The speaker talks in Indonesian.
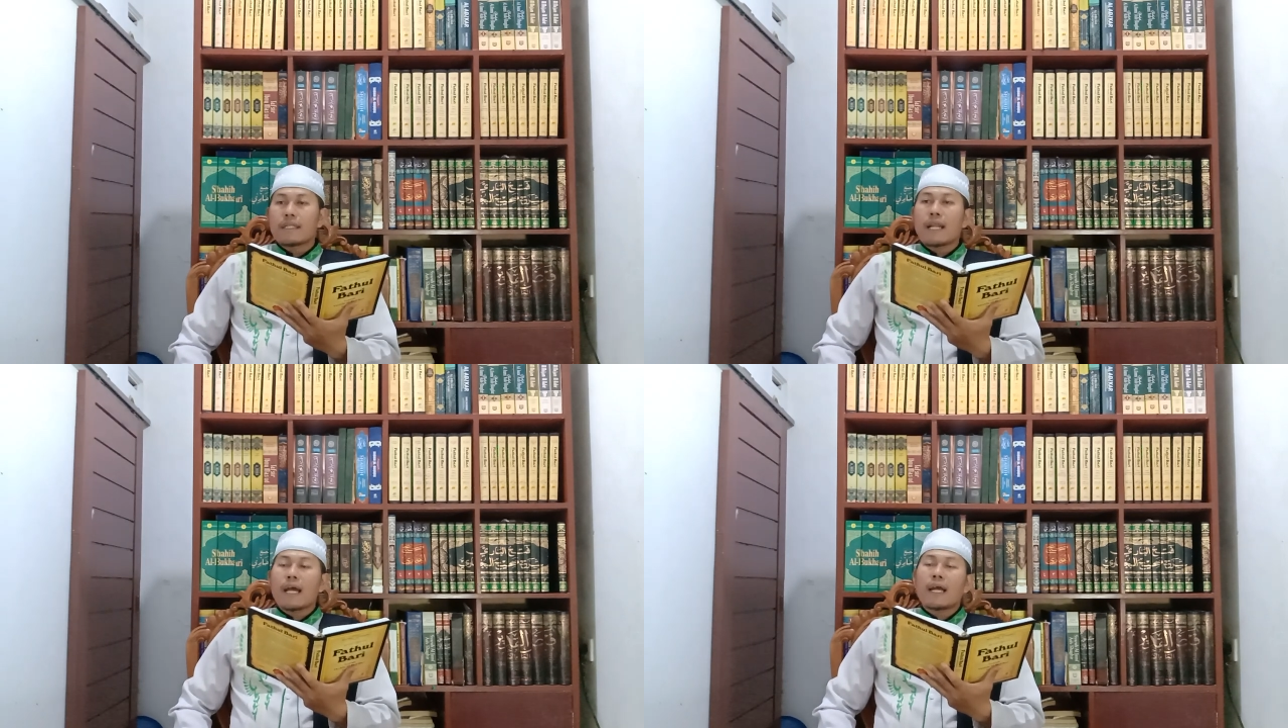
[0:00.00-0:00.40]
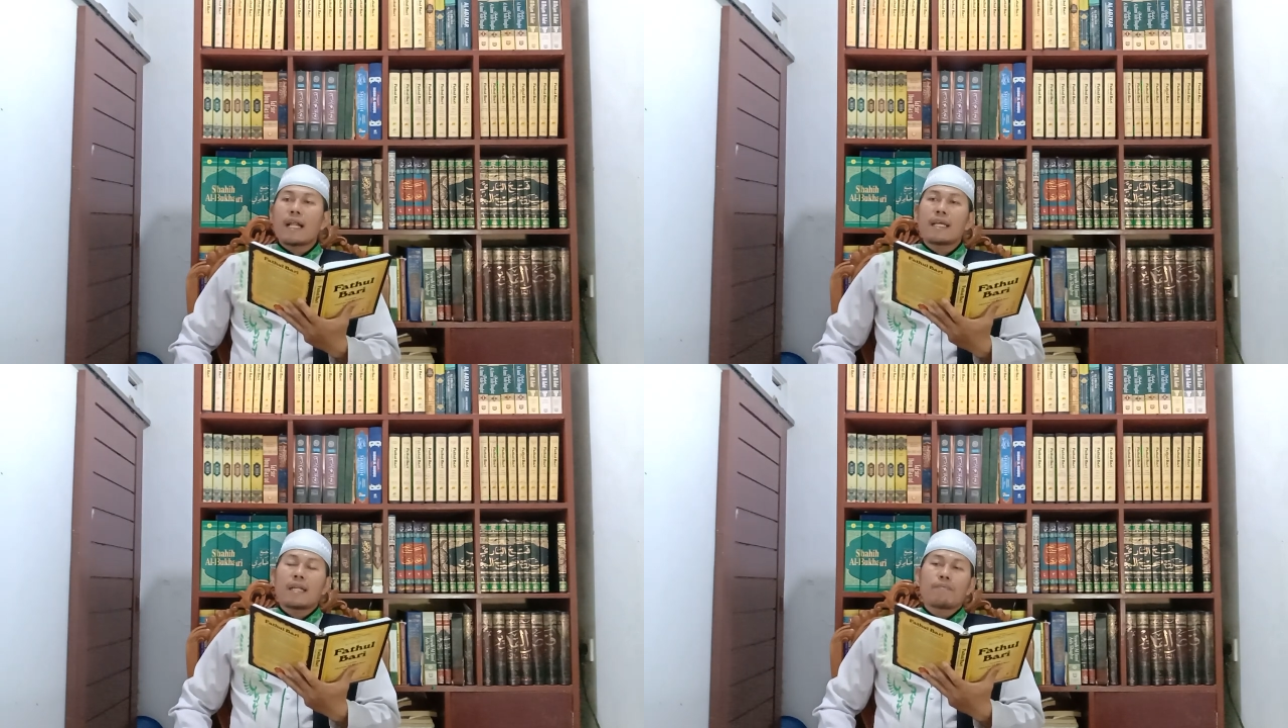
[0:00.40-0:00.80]
telah
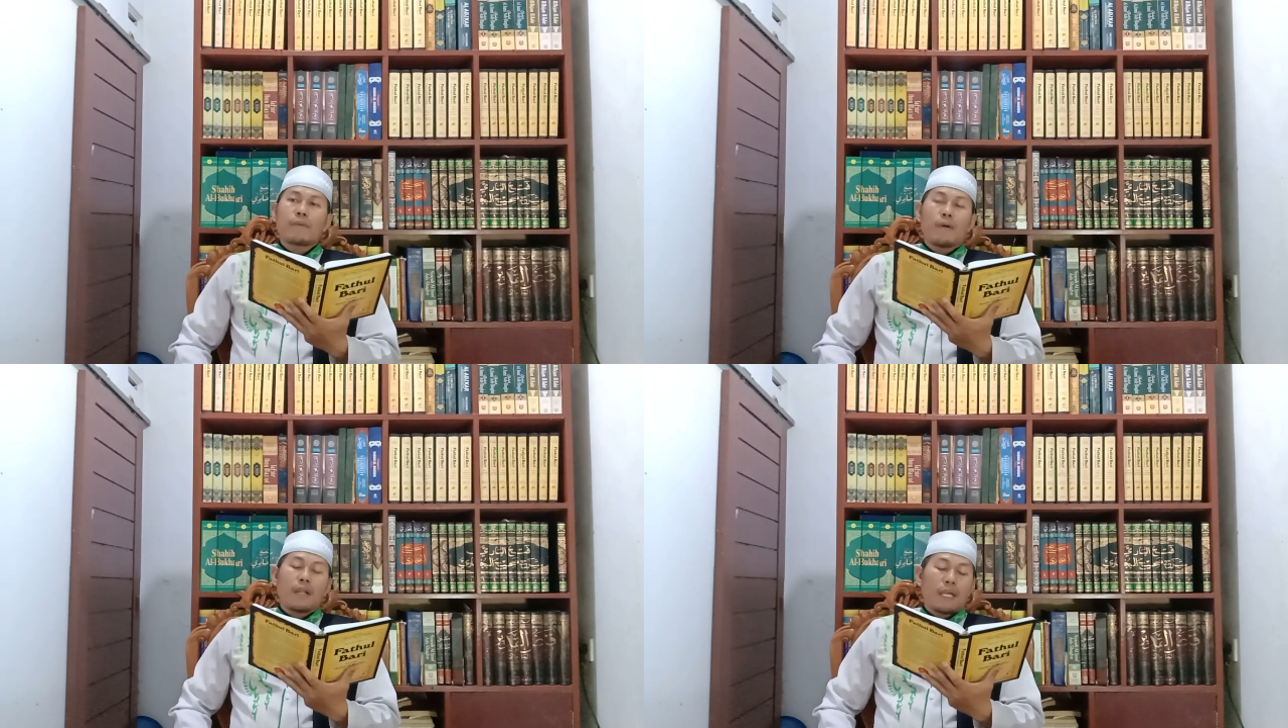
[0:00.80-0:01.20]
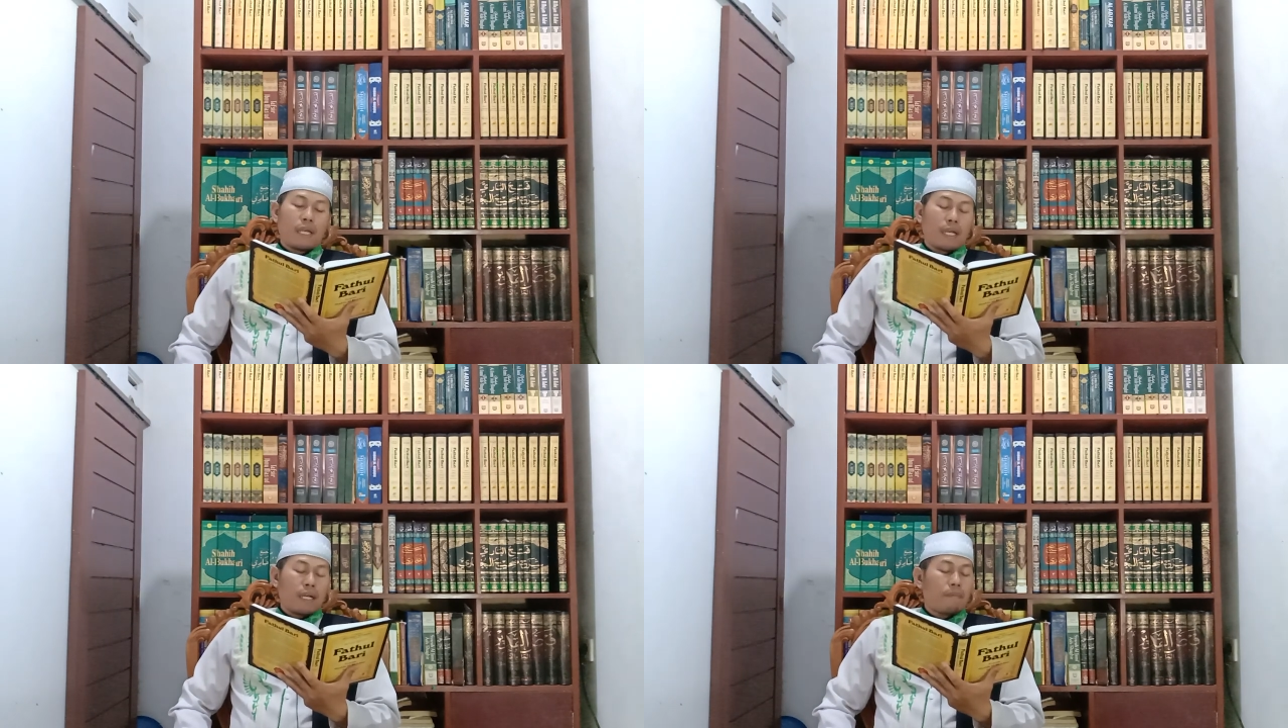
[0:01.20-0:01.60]
kalian
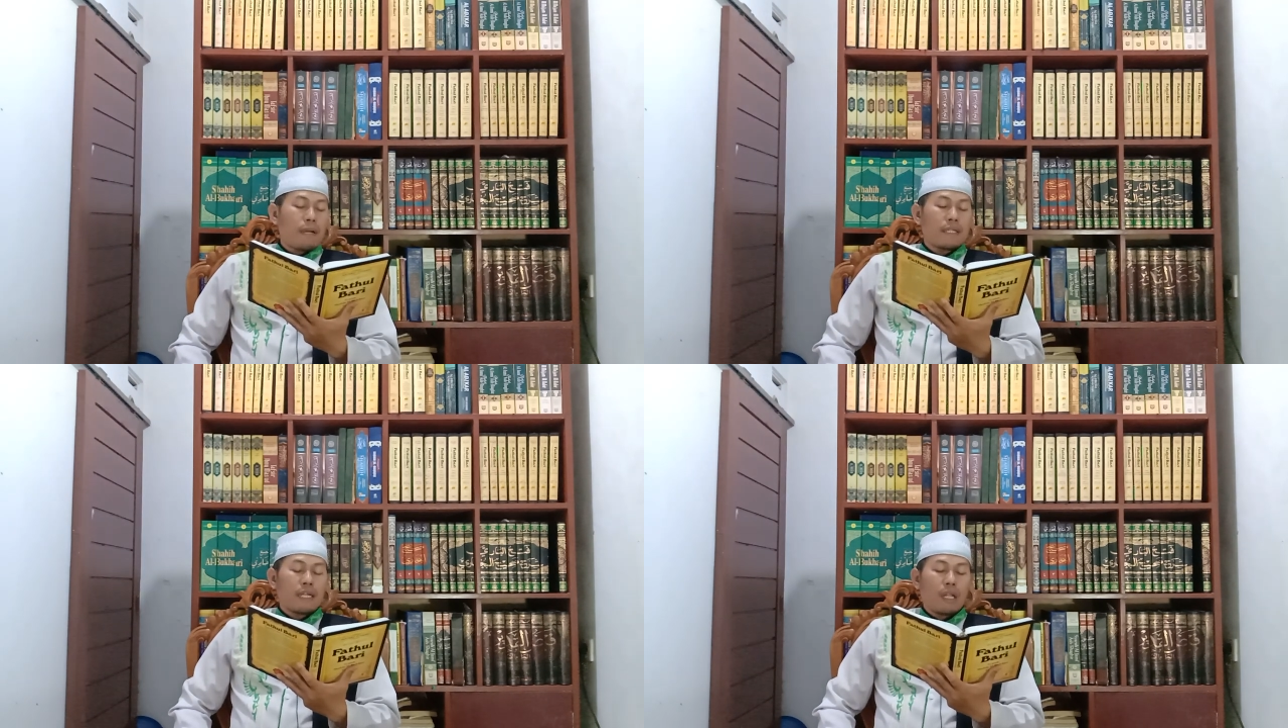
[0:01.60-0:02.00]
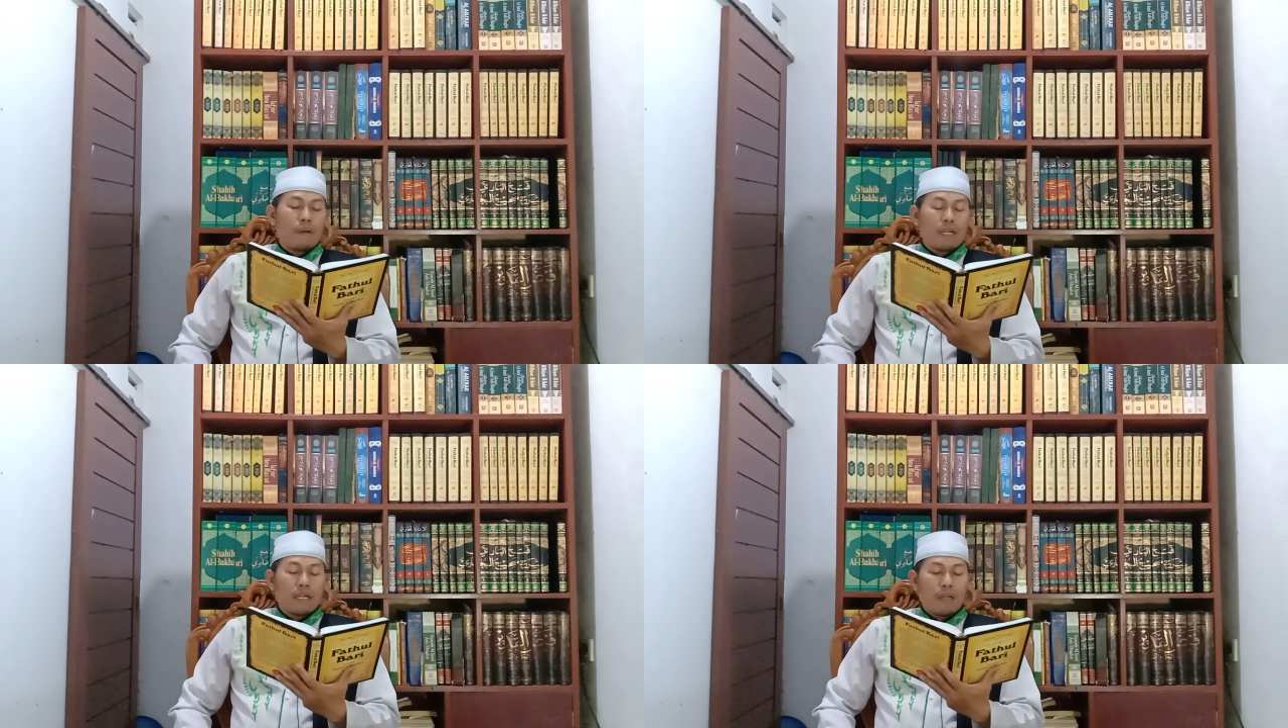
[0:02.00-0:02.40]
peroleh kepada
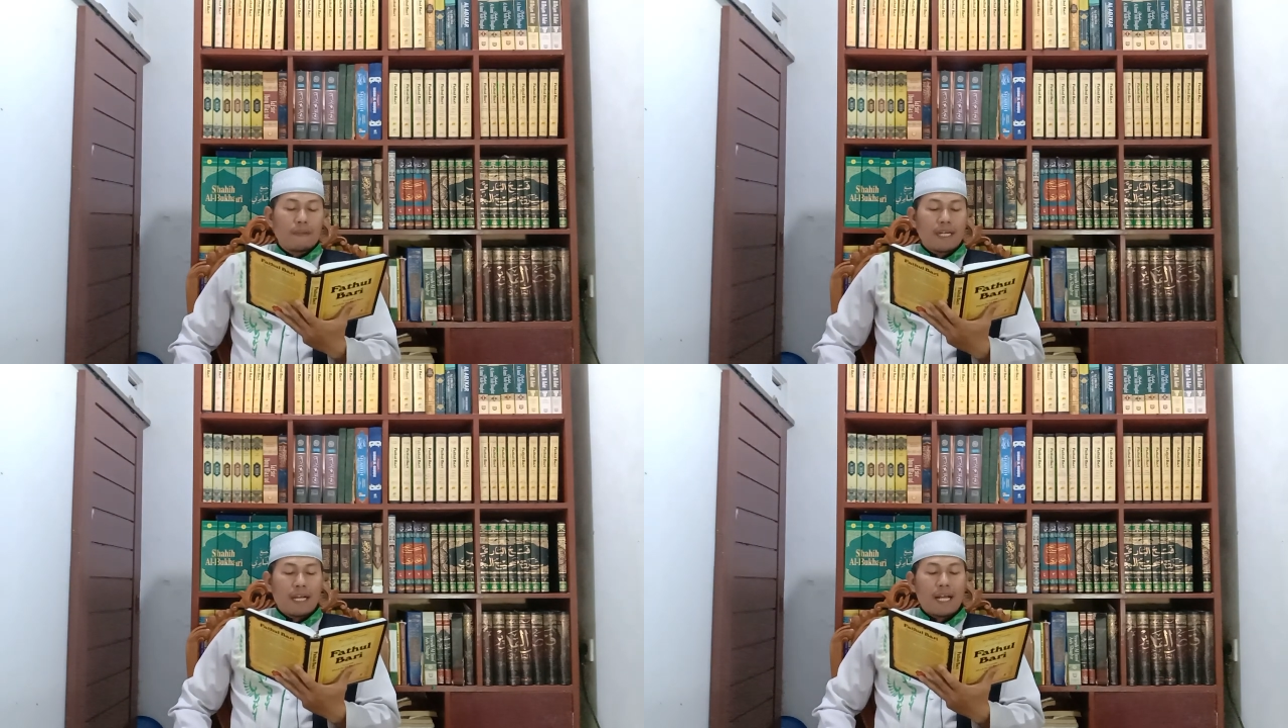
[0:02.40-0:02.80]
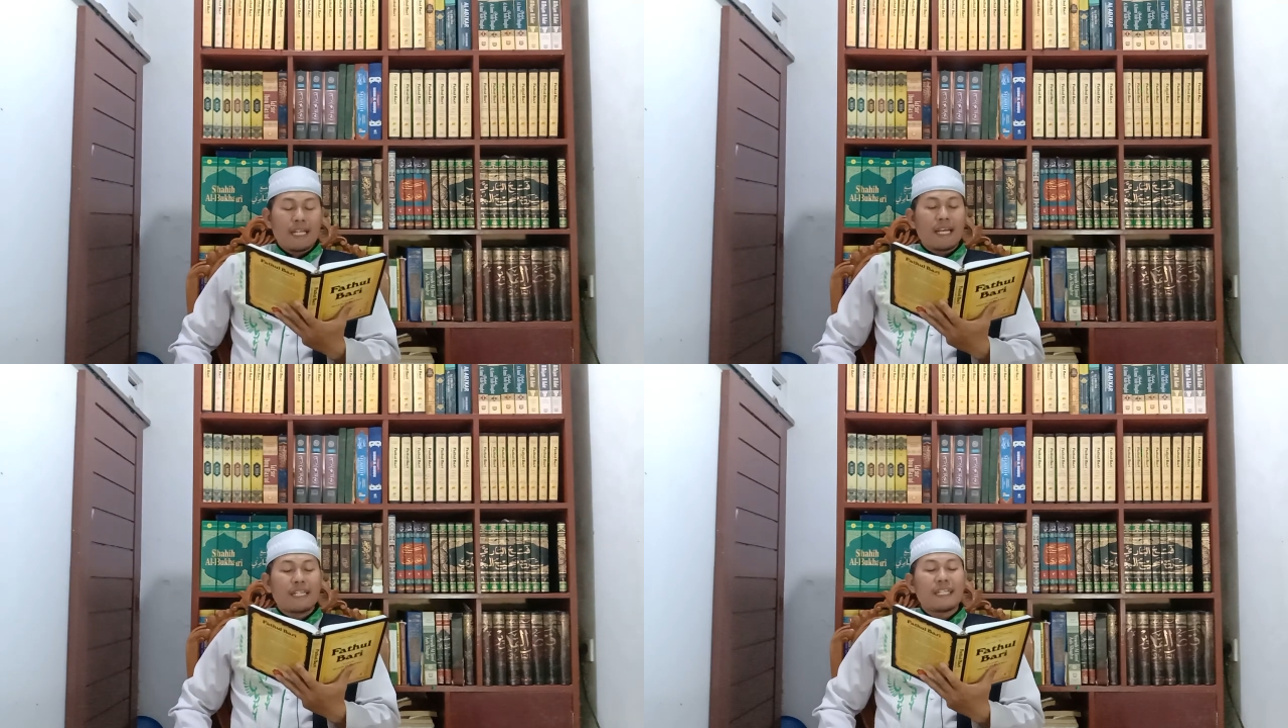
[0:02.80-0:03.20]
keluarga-keluarga
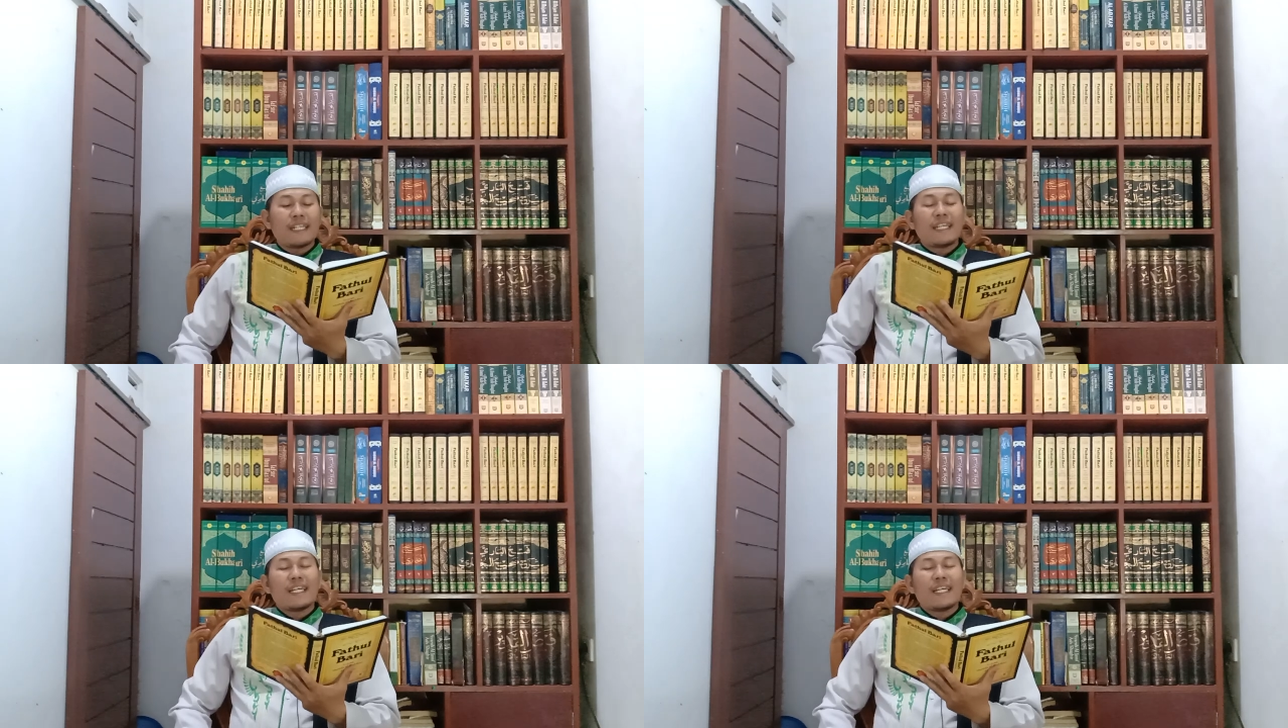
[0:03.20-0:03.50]
kalian."